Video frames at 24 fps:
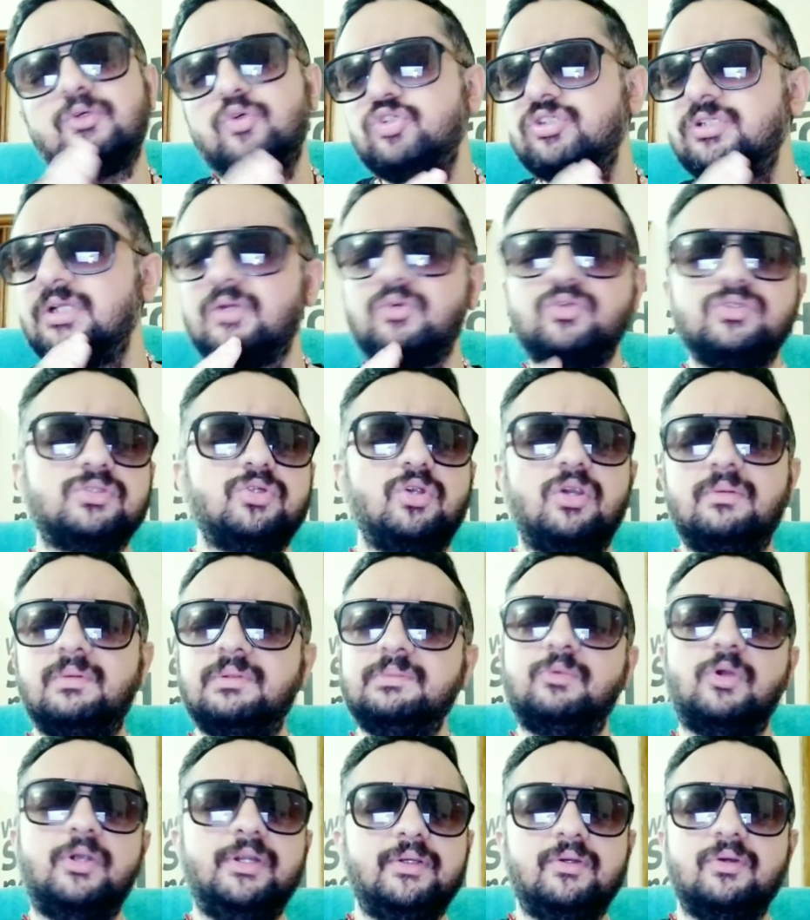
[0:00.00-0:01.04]
कुछ ना कुछ थोड़ा
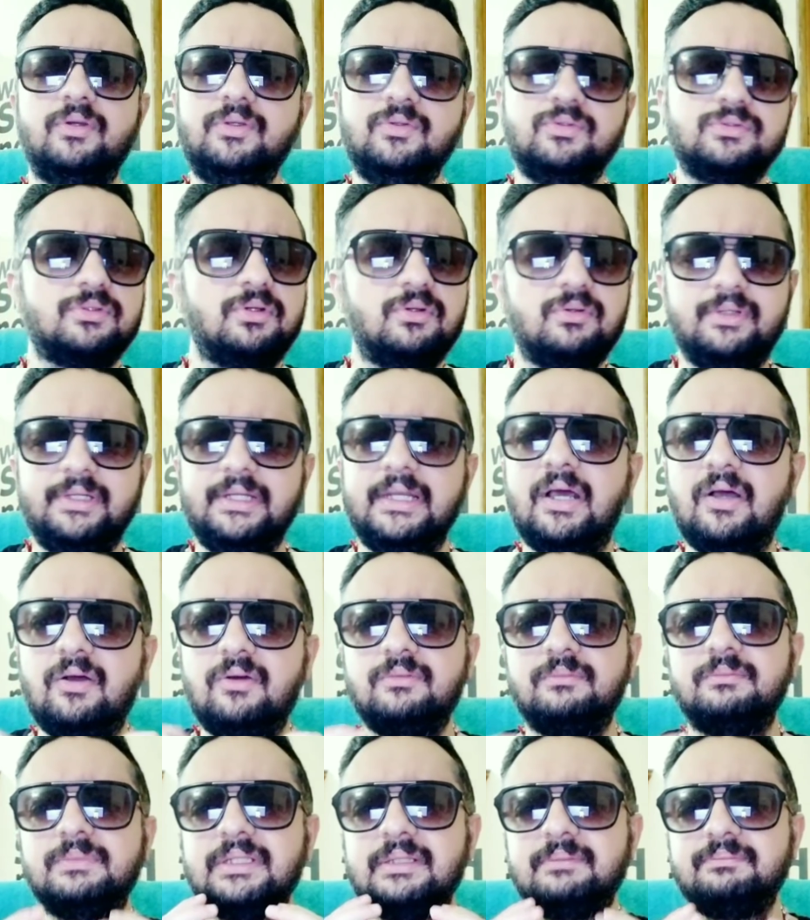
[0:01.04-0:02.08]
बहुत बॉडी को यूज करो
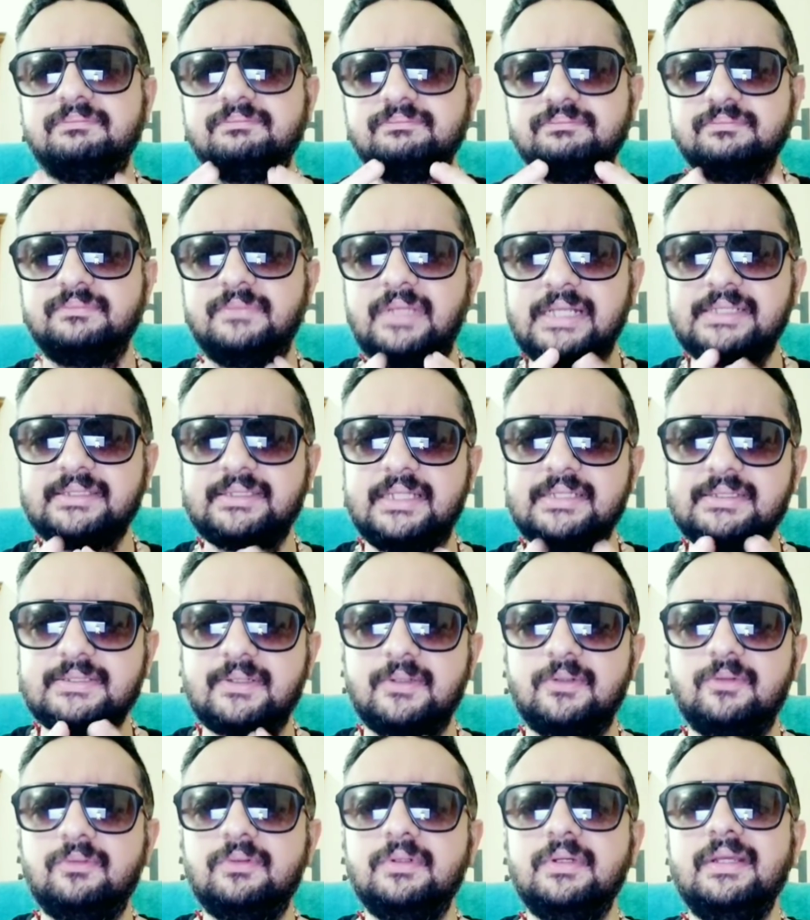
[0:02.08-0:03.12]
हिलाओ मतलब एक्सरसाइज
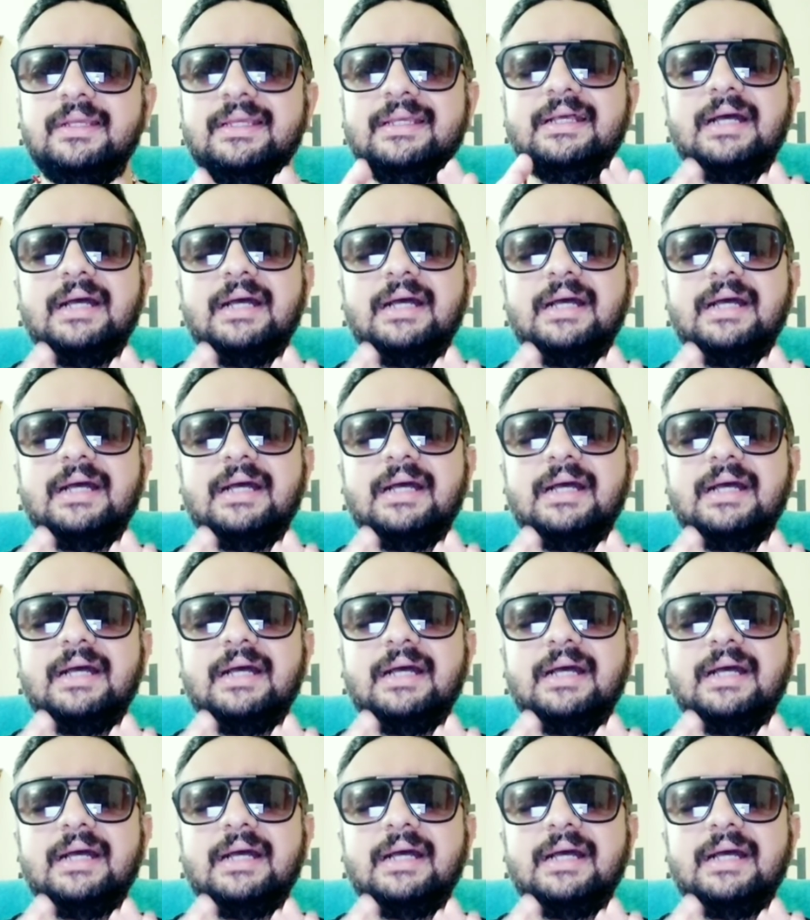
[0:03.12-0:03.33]
करो